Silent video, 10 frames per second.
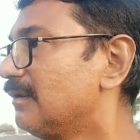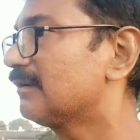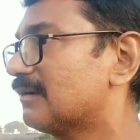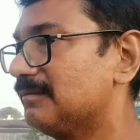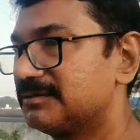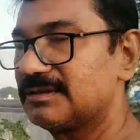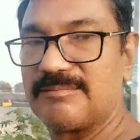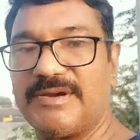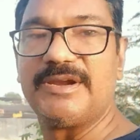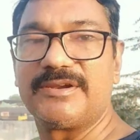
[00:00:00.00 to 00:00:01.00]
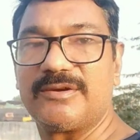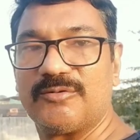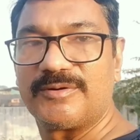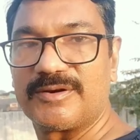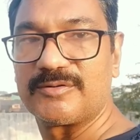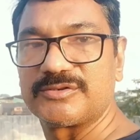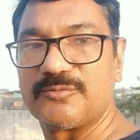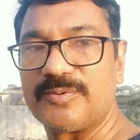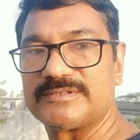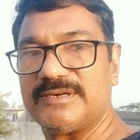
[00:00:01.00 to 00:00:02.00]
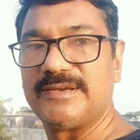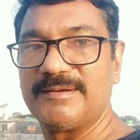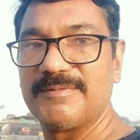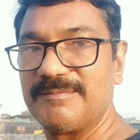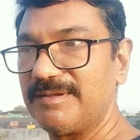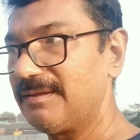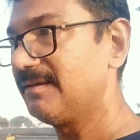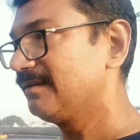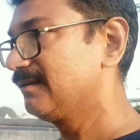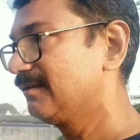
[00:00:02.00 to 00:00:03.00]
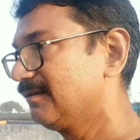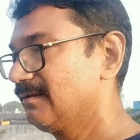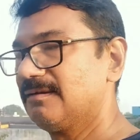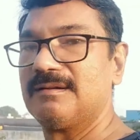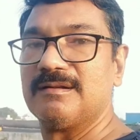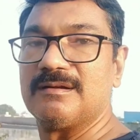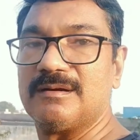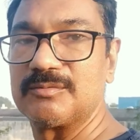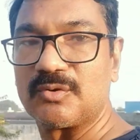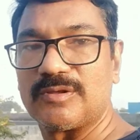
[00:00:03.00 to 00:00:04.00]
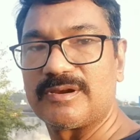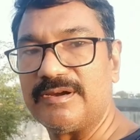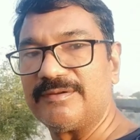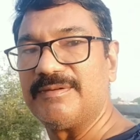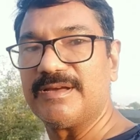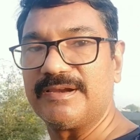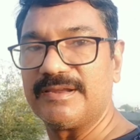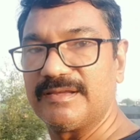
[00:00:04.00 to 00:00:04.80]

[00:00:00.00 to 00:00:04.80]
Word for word: कम से कम डेढ़ किलोमीटर से ऊपर चल रही है मैं अभी अब थोड़ा रनिंग भी करेंगे